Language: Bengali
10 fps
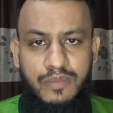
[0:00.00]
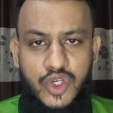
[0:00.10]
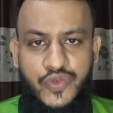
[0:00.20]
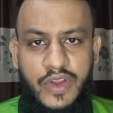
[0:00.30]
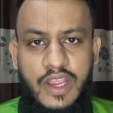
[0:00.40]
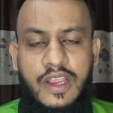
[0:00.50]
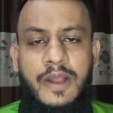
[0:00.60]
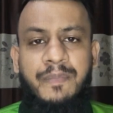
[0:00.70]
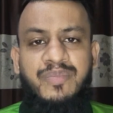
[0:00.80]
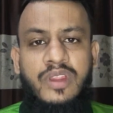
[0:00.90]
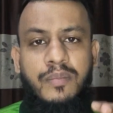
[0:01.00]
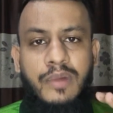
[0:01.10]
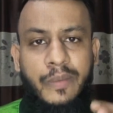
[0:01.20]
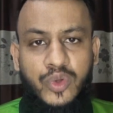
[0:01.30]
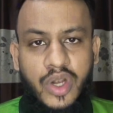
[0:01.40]
মুশফিক
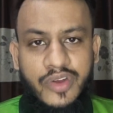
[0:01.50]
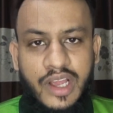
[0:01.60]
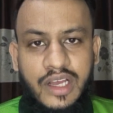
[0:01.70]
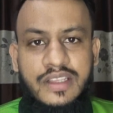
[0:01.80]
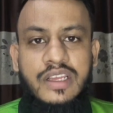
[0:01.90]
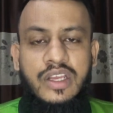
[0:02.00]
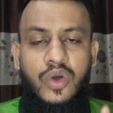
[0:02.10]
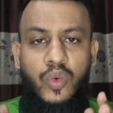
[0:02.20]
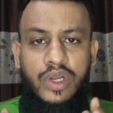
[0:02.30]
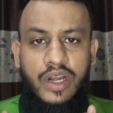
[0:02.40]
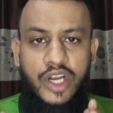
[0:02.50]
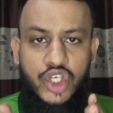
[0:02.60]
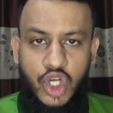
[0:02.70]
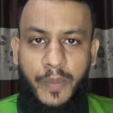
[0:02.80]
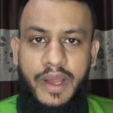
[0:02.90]
মাহমুদুল রিয়াদ ওনারা
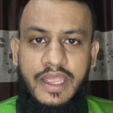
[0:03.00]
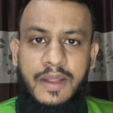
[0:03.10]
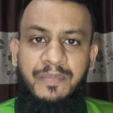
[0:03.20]
সবাই